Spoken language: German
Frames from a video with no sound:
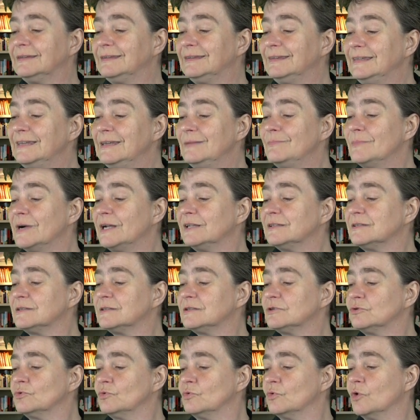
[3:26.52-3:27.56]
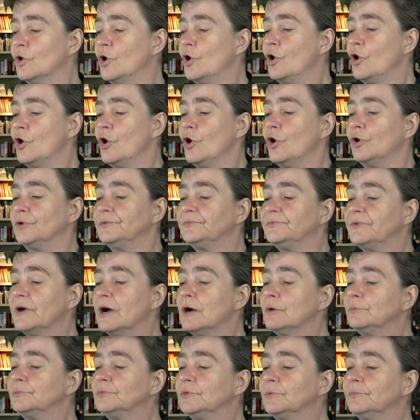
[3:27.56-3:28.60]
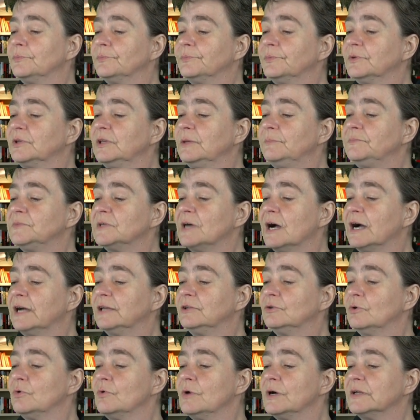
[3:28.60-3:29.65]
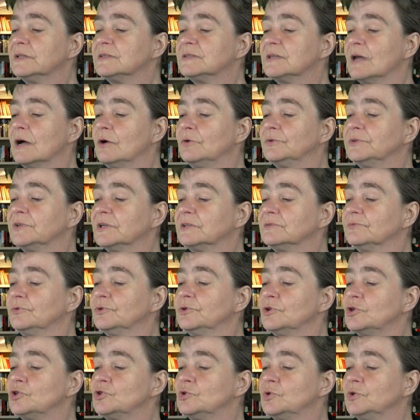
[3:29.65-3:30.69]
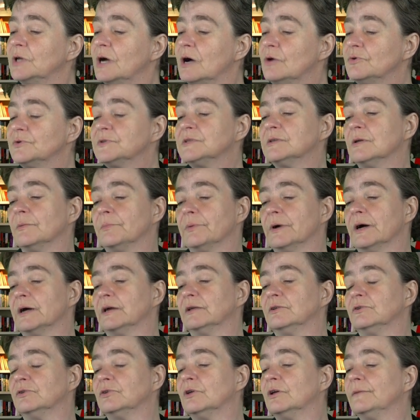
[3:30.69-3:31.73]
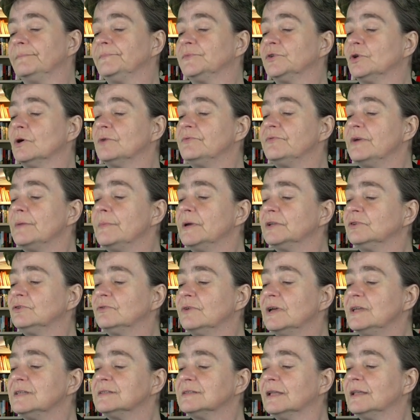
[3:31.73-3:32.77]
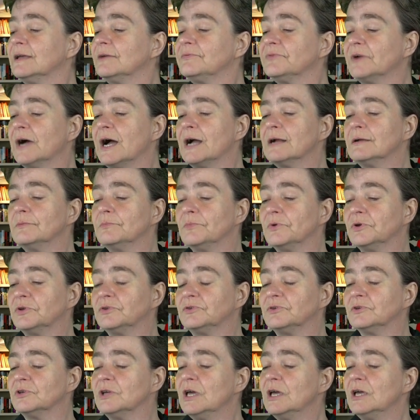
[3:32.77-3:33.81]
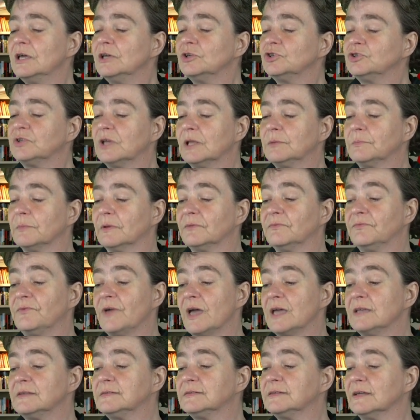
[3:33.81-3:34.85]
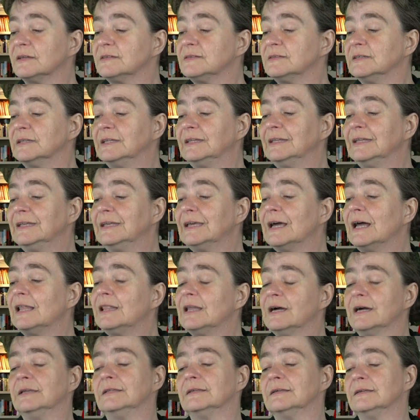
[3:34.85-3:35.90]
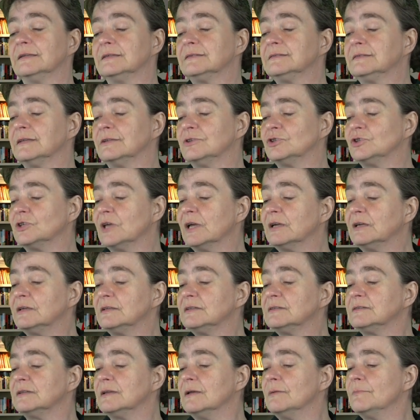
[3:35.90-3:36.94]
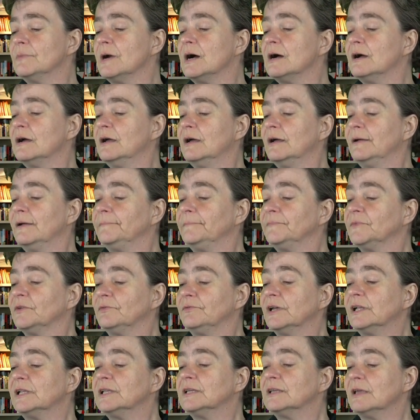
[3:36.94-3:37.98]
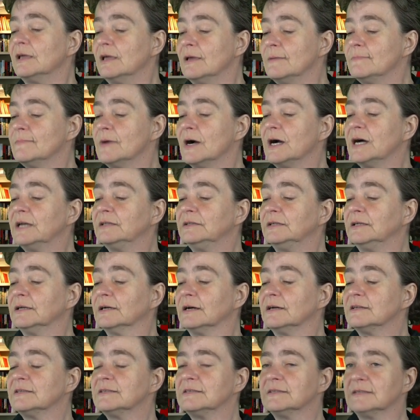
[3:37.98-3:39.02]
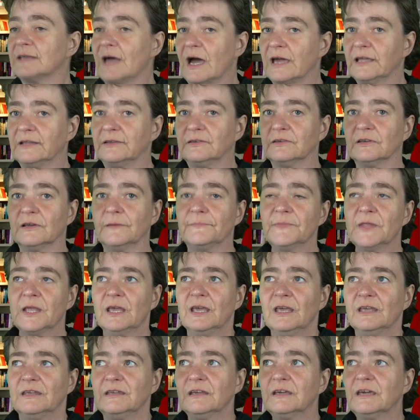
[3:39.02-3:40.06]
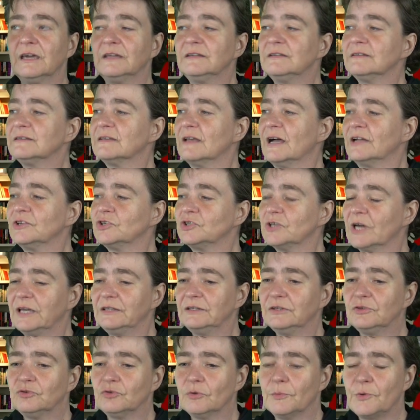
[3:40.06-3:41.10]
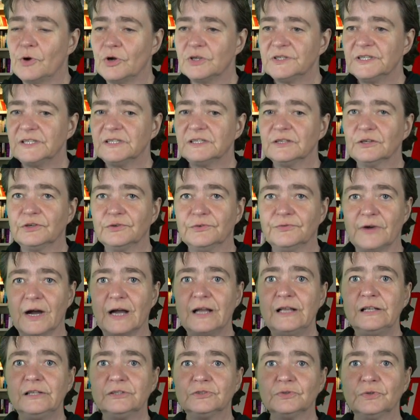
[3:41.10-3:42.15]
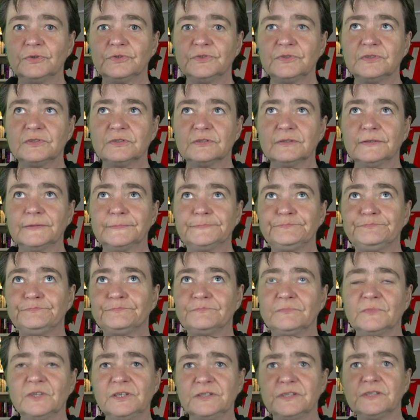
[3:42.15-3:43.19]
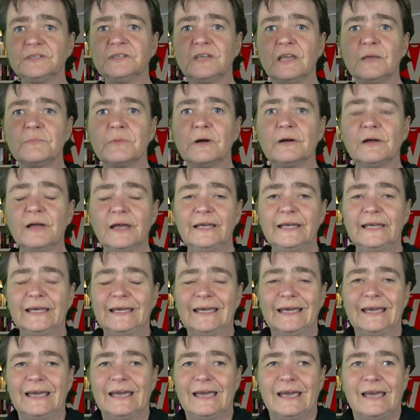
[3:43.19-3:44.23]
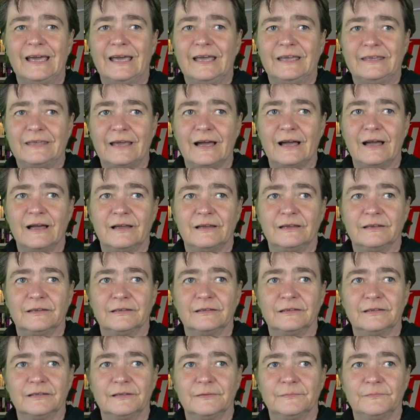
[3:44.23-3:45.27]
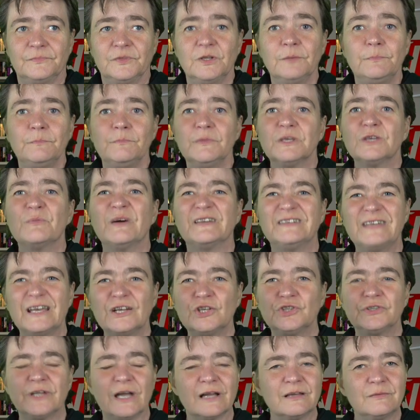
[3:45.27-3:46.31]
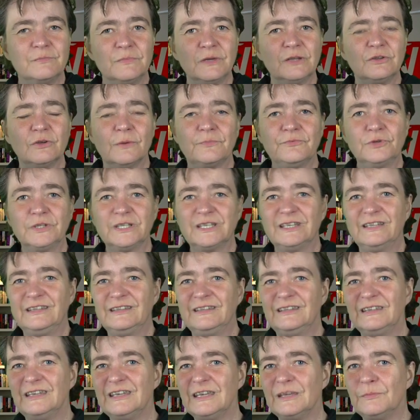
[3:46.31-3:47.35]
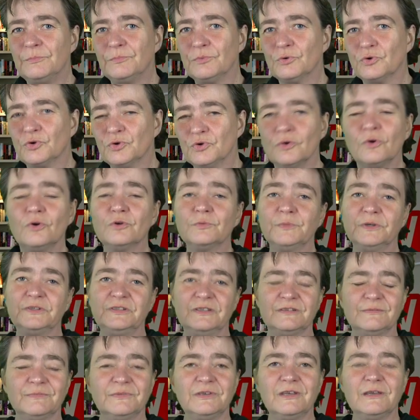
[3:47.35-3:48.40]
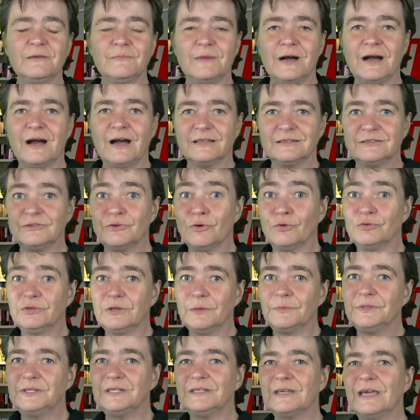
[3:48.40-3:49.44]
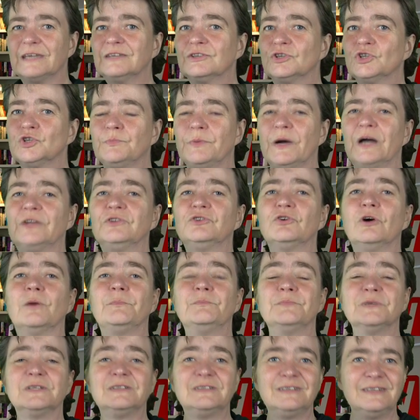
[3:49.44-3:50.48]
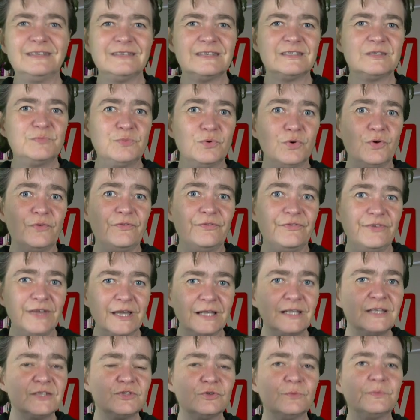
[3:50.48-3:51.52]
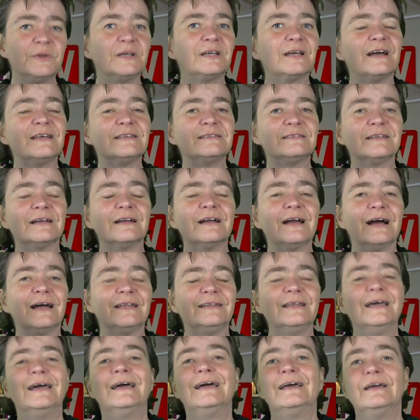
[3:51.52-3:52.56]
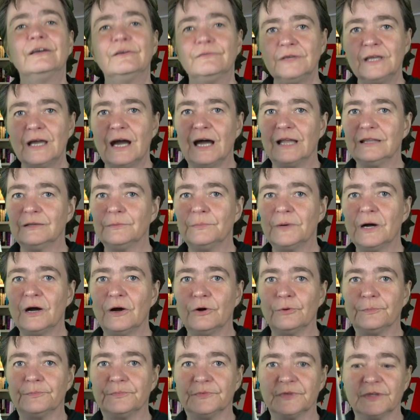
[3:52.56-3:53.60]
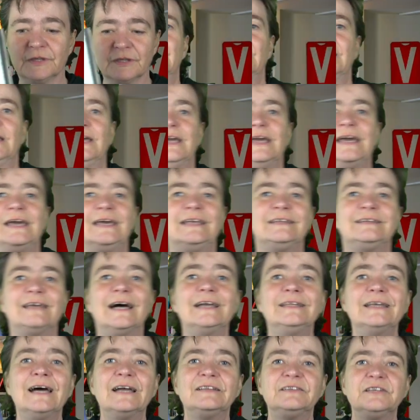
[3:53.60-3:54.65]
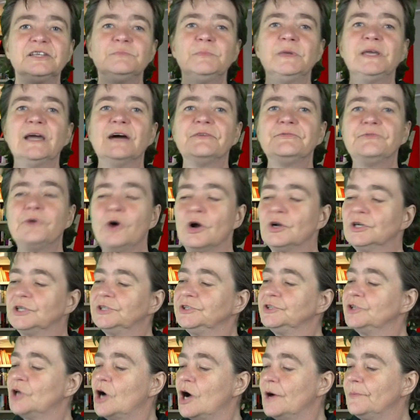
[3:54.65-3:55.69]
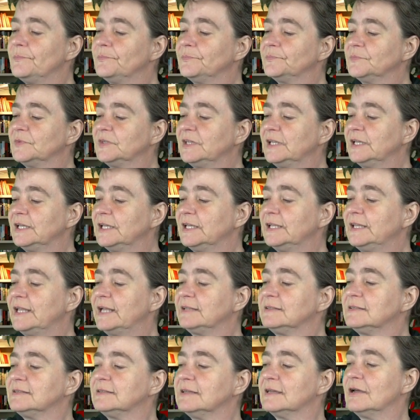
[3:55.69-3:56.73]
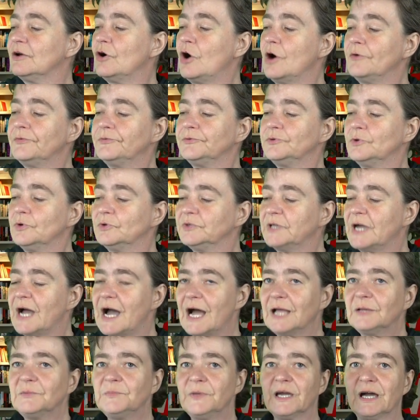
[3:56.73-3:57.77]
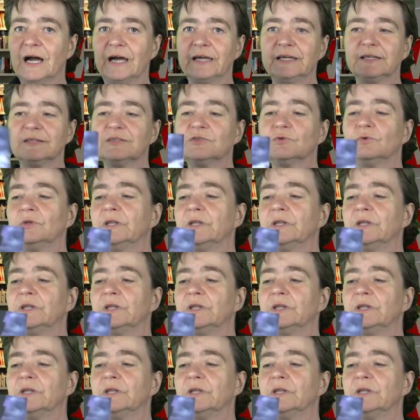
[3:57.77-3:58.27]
niemals zu. Und warum gibt ein hoher Zaun das wunderschöne Haus der beiden? Doch wenn man Grace danach fragen möchte, stellt man fest, dass sie nie alleine ist, denn Jack ist immer wirklich immer an ihrer Seite. Hier geht es anscheinend um häusliche Gewalt und ähm, dieses Thema ja, ähm, nimmt mich immer sehr stark mit, obwohl ich nie Berührung mit diesem Thema hatte. Und da bin ich echt gespannt, ob mich dieses Buch wirklich so begeistern kann, wie alle behaupten. Dann hatte ich mir ja vorgenommen, die letzte Hoffnung der Hardware-Reihe zu